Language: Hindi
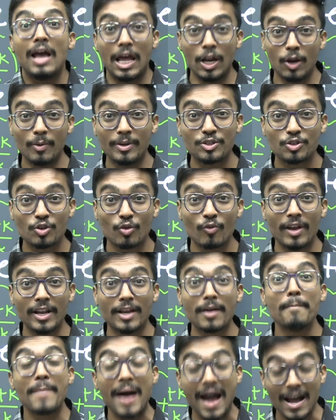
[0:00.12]
हेलो बच्चों
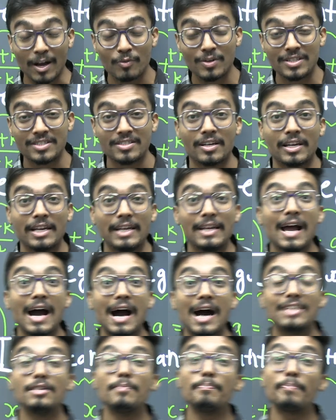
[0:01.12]
वेलकम बैक वंस अगेन
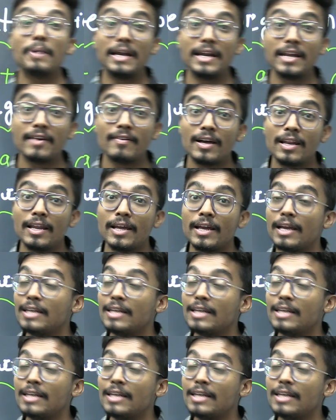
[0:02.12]
आज हम पढ़ने वाले